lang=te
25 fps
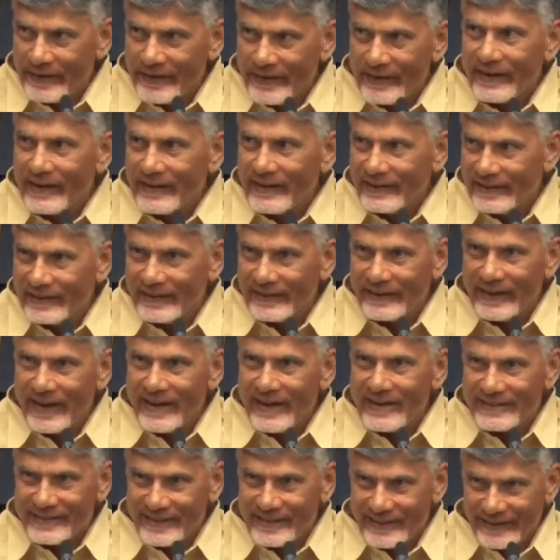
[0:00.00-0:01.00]
బిడ్డ కాదు ఇది
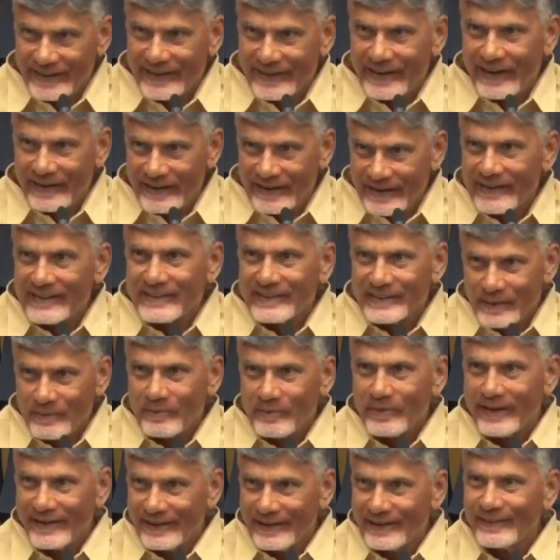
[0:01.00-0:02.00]
క్యాన్సర్ గడ్డ అని
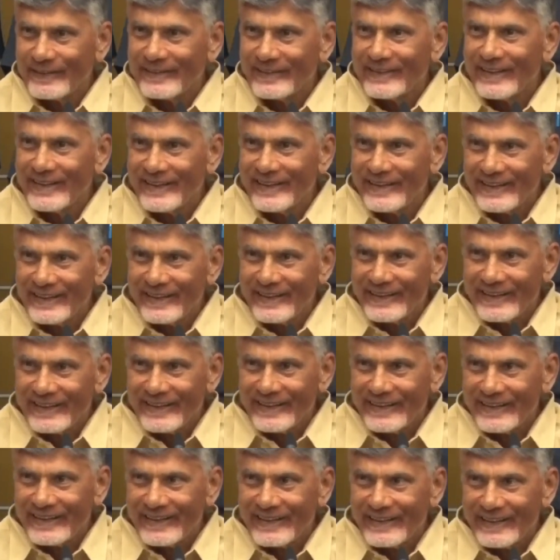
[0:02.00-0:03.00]
చెప్పాను నేను
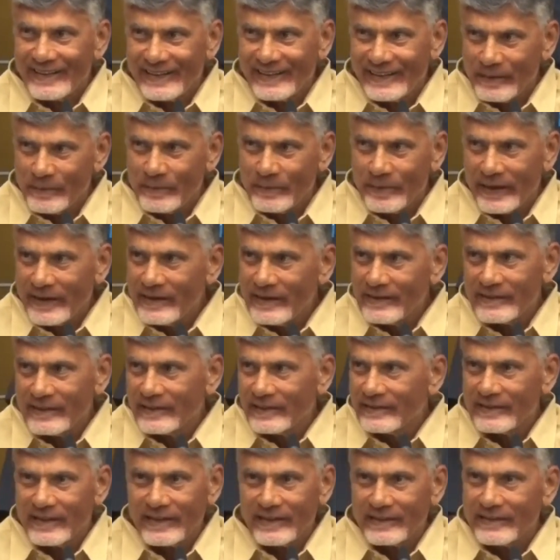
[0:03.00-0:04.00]
ఇది
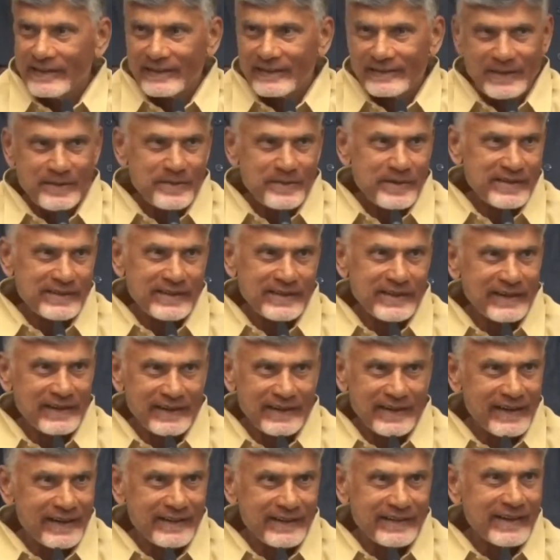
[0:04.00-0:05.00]
భరించే శక్తి
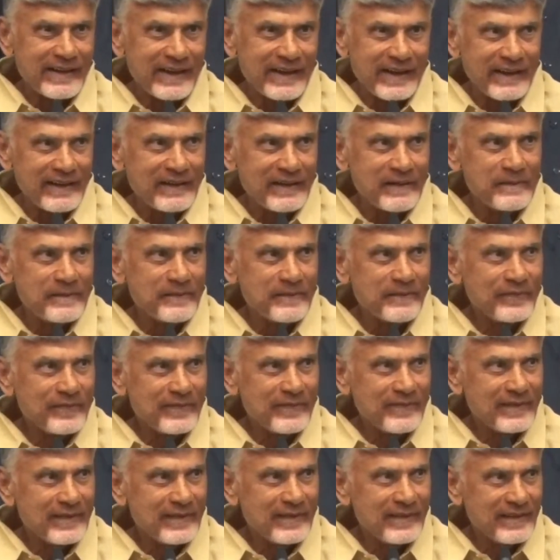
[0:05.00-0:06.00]
సమాజానికి లేదు ఇంకా
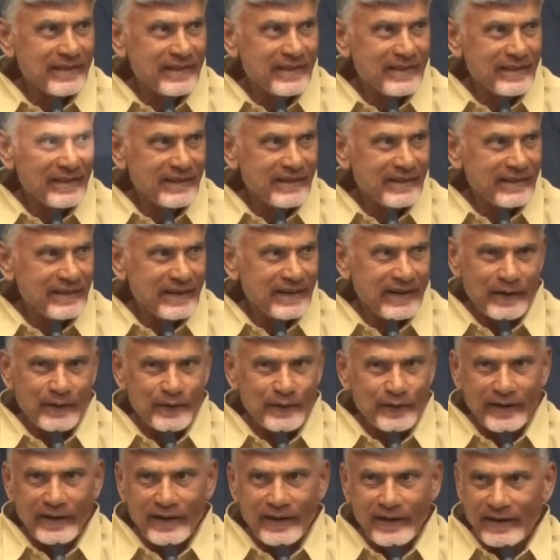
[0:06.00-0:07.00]

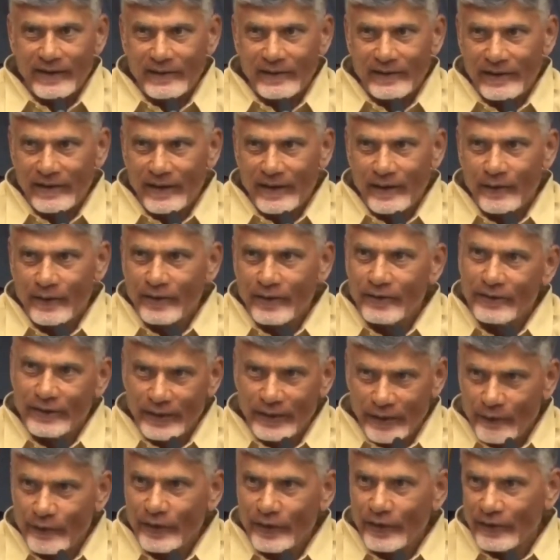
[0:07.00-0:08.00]
రావడం కాదు రావడం
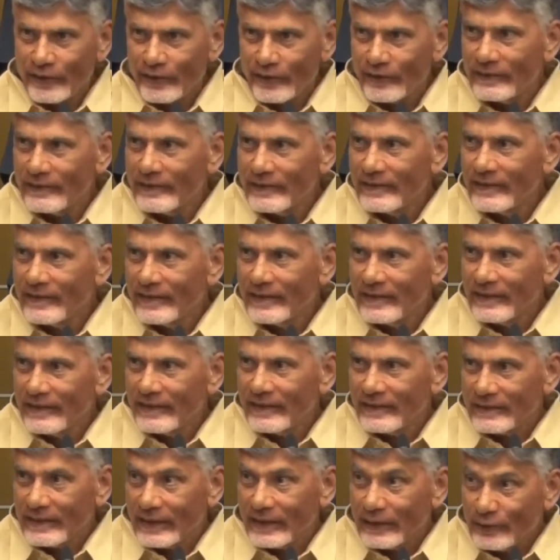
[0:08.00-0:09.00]
దేవుడెరుగు
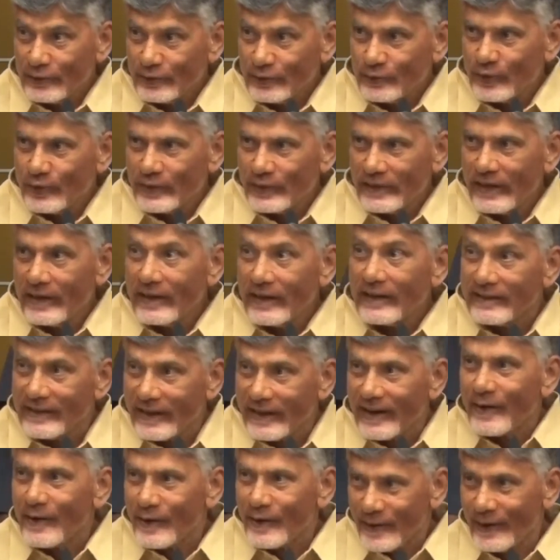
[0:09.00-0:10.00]
తలుచుకుంటేనే
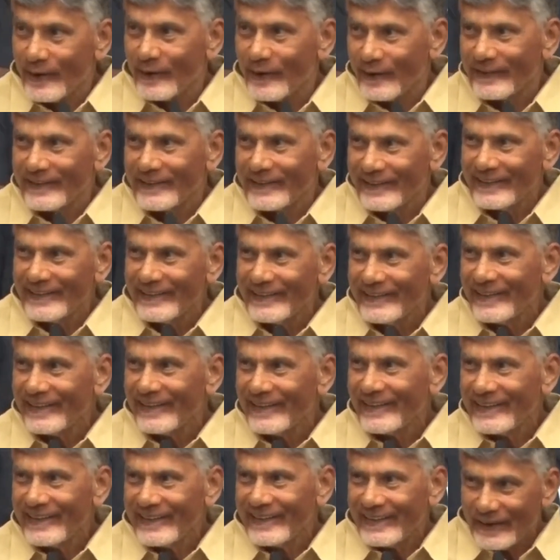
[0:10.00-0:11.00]
నిద్ర రావడం ఎవరికి
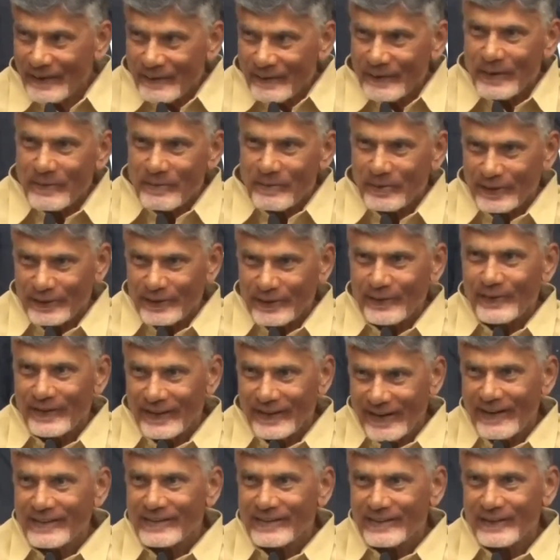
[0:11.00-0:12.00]
ఏమైపోతాం
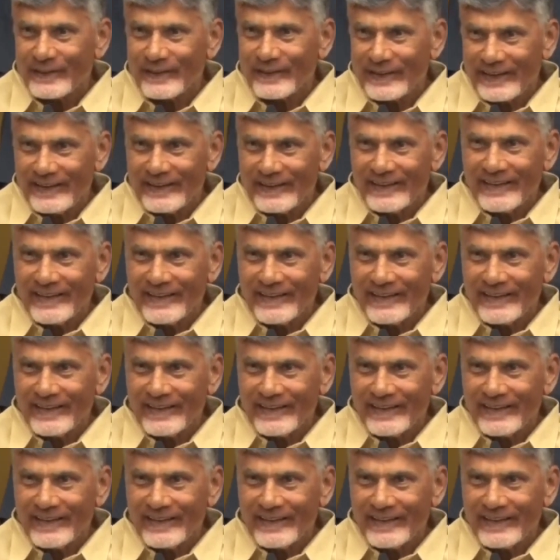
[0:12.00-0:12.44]
ఈ రాష్ట్రం